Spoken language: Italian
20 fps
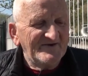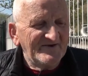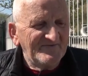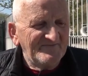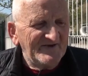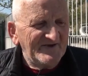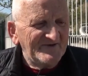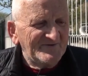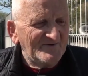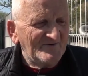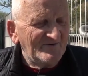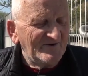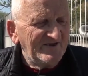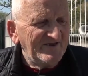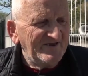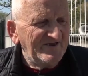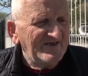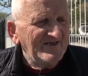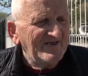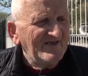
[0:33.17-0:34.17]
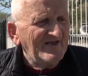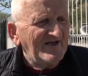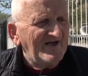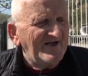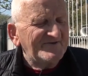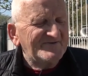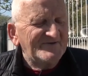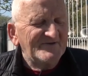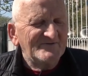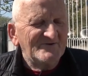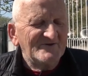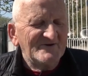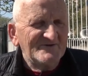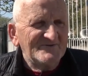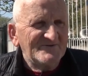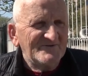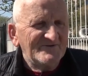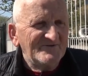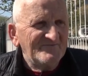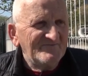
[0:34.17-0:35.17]
ripeto, lì a
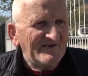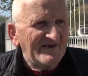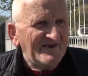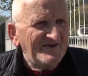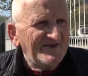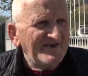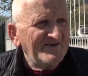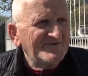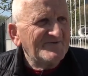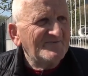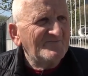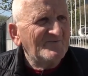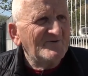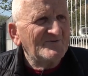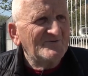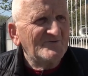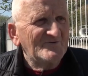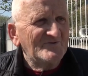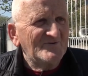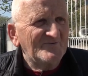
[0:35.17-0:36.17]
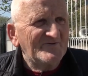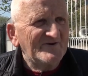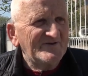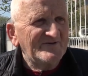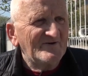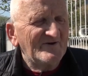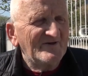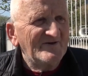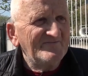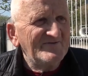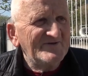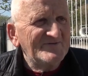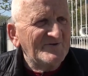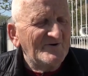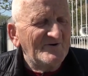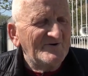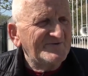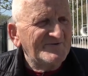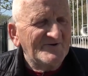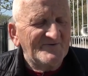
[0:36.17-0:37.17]
Sant'Onato di Milanese, poi ho dovuto prendere la
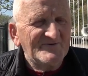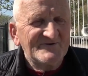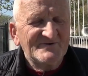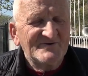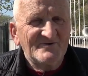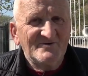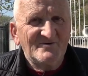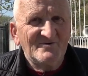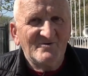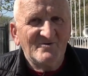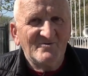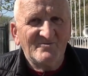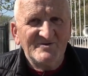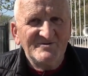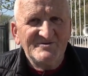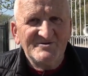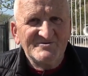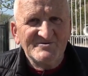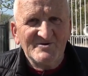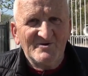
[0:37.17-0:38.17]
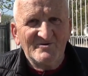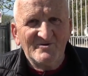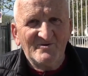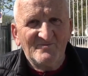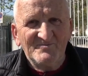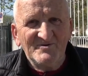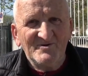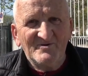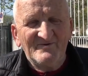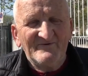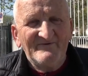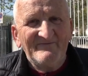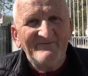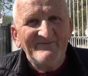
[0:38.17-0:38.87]
metro, insomma sono 15 ore o più.